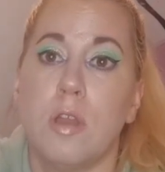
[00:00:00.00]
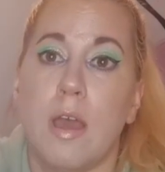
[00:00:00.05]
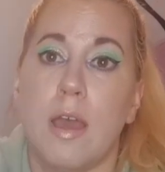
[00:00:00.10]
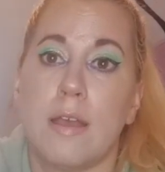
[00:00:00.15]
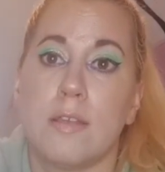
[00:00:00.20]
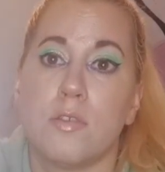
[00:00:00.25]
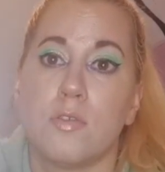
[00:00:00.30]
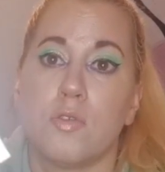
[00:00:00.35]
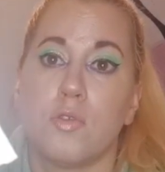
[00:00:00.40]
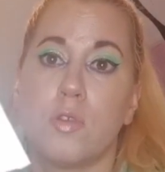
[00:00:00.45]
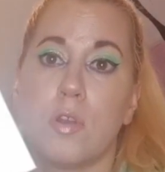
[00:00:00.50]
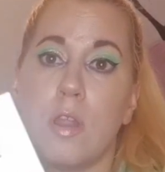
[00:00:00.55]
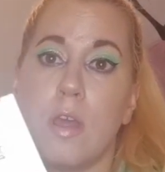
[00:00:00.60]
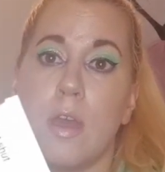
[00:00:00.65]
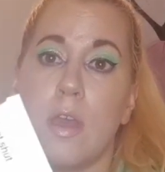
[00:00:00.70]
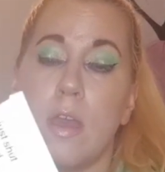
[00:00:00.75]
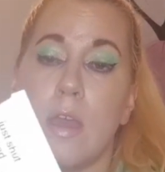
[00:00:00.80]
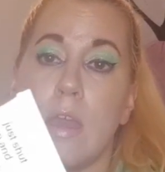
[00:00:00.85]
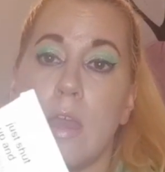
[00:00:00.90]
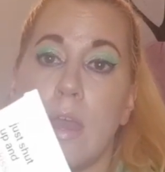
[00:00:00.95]
Also so
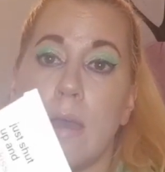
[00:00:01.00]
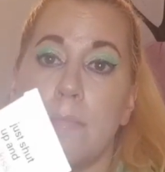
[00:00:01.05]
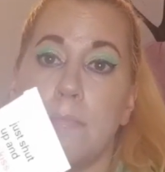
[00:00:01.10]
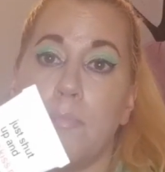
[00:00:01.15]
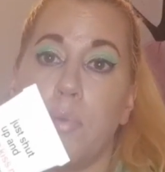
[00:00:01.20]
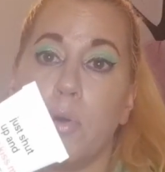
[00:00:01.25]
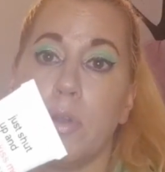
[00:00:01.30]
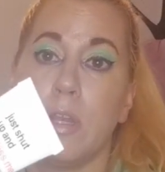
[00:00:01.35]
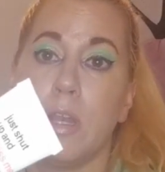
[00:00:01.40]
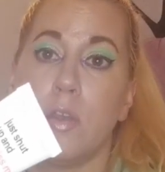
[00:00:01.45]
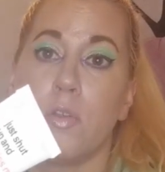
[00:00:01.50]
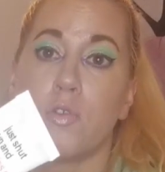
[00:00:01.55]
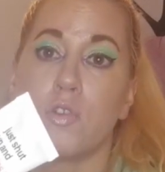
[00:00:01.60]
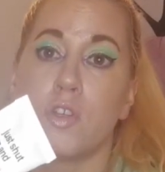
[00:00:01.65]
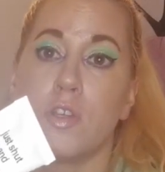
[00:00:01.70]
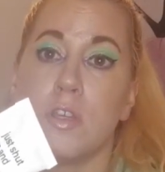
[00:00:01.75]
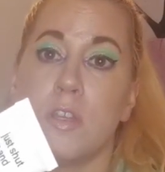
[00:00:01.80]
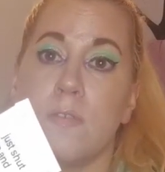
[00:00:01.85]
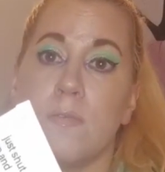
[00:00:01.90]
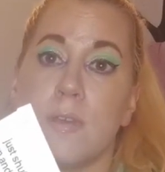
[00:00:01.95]
eine Body
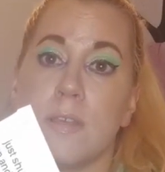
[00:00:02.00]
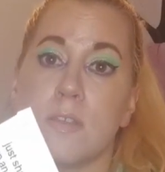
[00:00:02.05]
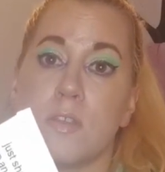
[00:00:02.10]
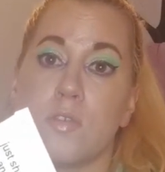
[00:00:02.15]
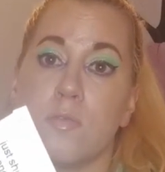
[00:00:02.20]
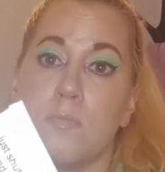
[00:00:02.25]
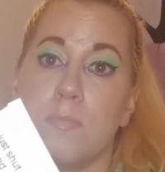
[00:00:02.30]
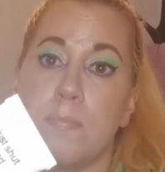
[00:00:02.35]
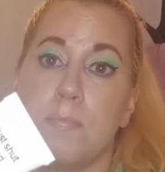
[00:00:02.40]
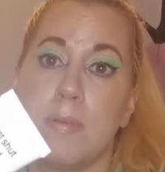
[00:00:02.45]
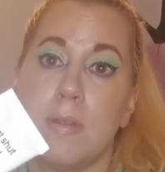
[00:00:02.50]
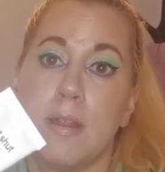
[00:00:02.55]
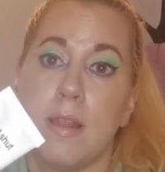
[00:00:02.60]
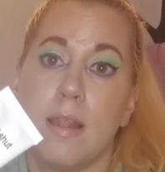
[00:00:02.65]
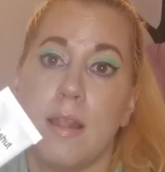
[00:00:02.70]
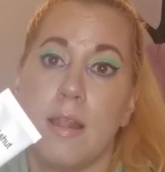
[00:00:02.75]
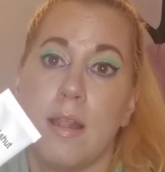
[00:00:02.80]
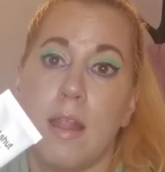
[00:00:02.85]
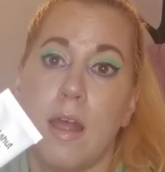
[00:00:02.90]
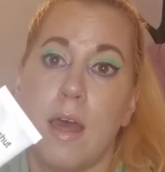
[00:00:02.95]
Lotion, die was so ein
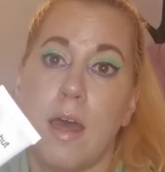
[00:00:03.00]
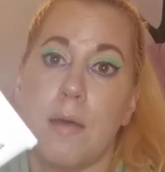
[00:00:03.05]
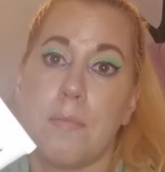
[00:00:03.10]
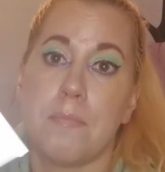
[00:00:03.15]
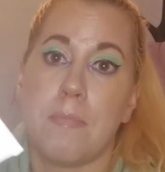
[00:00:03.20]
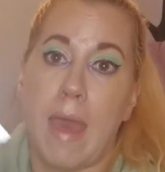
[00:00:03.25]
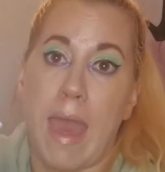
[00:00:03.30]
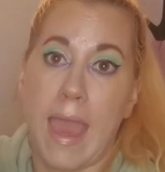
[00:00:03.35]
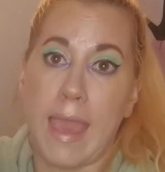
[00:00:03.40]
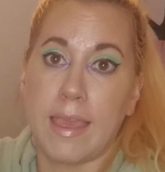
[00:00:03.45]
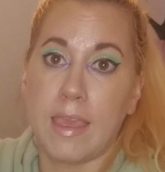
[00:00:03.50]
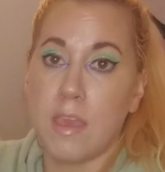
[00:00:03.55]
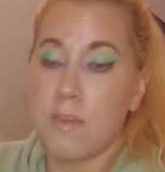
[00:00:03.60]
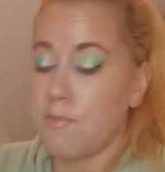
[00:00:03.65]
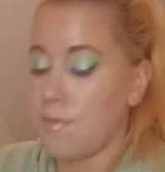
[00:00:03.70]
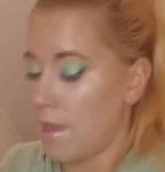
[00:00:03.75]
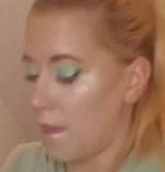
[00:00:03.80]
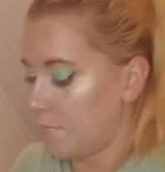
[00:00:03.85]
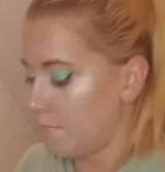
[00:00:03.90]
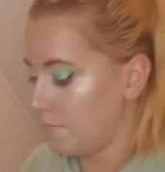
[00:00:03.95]
bisschen ähm,
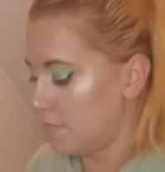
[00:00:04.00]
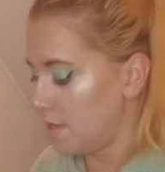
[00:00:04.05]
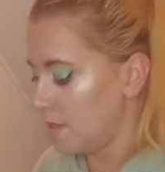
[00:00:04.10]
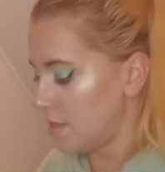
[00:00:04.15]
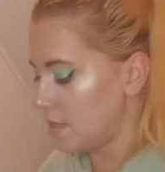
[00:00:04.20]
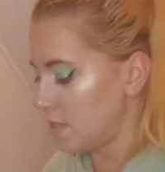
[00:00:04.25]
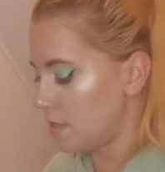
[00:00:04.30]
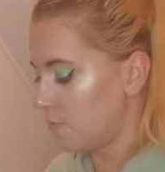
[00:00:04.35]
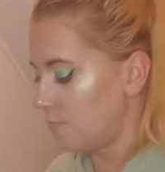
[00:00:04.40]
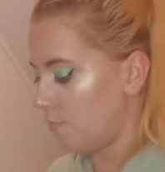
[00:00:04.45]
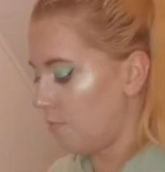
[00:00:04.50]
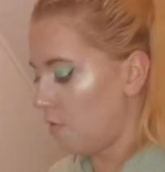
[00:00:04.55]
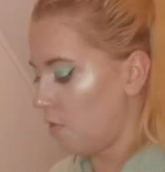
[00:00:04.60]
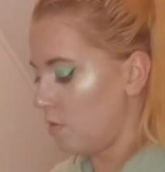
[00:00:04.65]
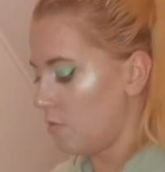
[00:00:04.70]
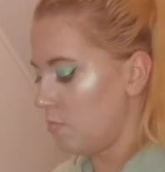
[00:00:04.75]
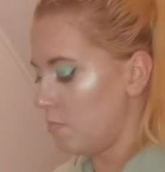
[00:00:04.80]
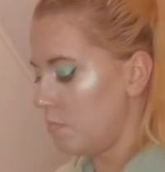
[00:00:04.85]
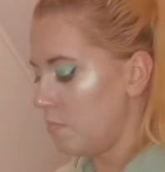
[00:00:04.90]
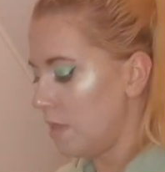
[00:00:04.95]
eingefärbt ist.
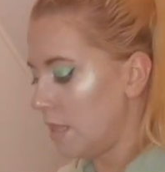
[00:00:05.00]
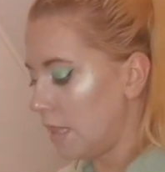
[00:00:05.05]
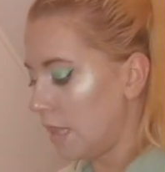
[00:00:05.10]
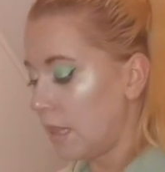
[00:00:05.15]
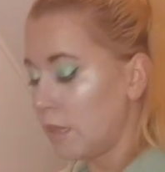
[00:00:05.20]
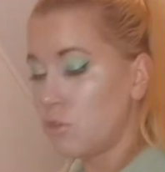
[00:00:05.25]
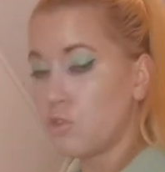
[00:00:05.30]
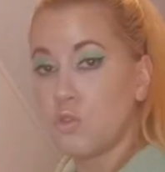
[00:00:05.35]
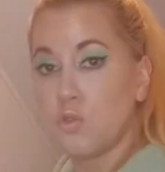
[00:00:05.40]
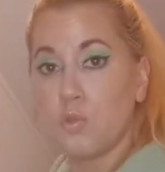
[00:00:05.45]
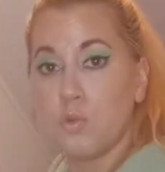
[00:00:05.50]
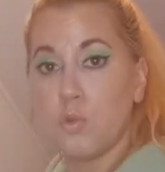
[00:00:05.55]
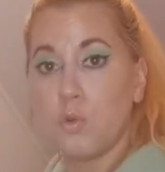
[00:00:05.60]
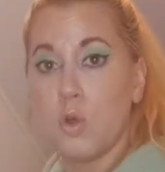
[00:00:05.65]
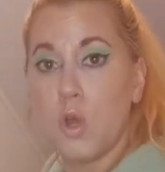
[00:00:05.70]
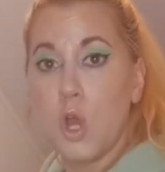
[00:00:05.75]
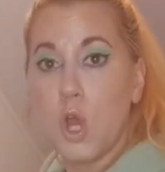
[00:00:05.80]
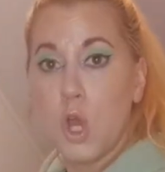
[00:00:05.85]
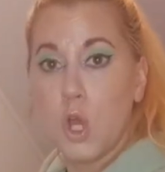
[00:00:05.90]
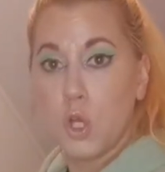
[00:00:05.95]
Von mittel
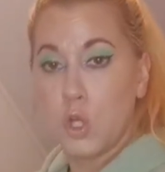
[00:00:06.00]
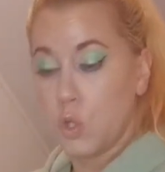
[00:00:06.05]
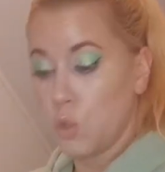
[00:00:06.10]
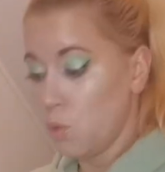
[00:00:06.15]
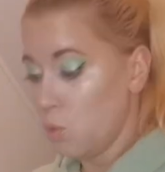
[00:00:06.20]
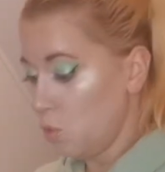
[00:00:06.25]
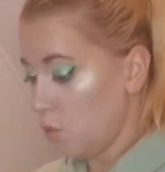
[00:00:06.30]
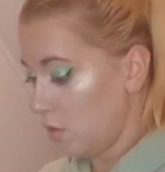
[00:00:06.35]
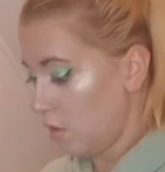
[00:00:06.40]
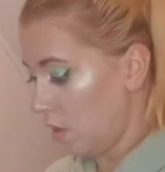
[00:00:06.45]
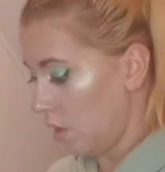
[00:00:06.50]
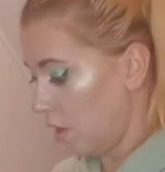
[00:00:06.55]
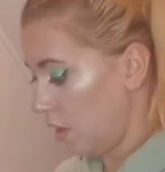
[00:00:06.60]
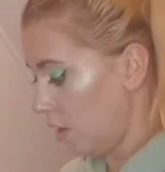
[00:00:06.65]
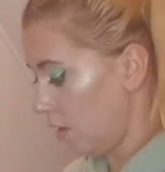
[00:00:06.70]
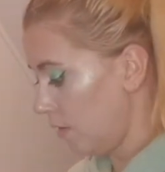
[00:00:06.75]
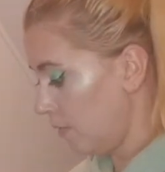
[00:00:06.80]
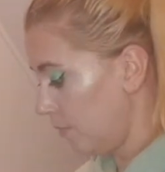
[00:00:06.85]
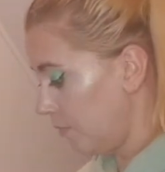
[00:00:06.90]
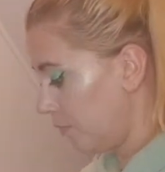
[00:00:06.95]
zu
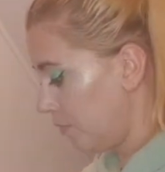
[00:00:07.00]
dunkel.